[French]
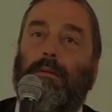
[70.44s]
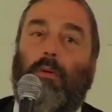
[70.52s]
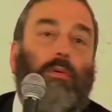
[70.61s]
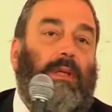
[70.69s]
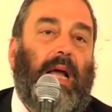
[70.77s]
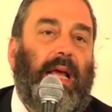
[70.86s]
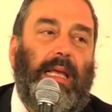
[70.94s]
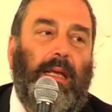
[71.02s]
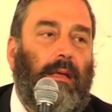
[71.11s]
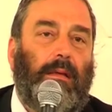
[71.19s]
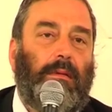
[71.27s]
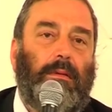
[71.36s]
On
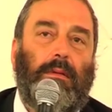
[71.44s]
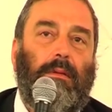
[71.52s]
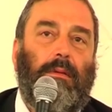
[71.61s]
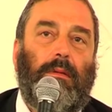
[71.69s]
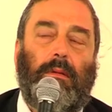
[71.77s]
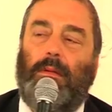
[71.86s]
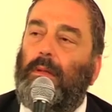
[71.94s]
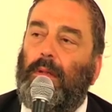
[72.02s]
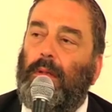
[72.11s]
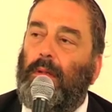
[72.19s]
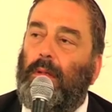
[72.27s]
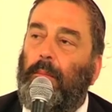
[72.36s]
trahit
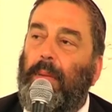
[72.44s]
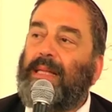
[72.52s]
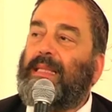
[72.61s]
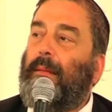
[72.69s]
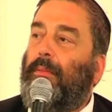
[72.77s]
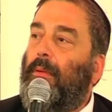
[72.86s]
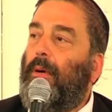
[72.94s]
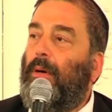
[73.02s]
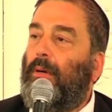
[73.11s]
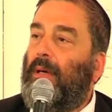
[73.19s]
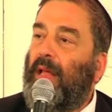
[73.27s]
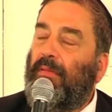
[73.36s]
pas
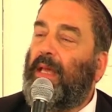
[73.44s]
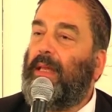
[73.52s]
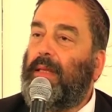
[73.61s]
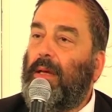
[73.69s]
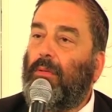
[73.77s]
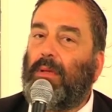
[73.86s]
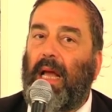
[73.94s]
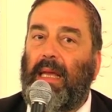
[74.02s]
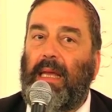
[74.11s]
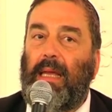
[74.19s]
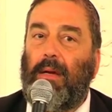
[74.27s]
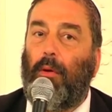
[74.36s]
simplement la vérité, on
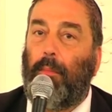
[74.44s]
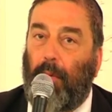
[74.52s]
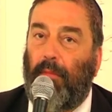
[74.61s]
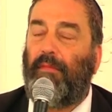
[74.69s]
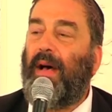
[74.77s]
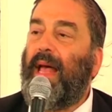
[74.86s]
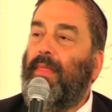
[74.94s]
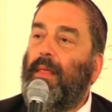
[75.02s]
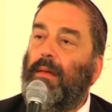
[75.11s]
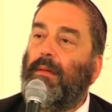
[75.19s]
trahit, on profane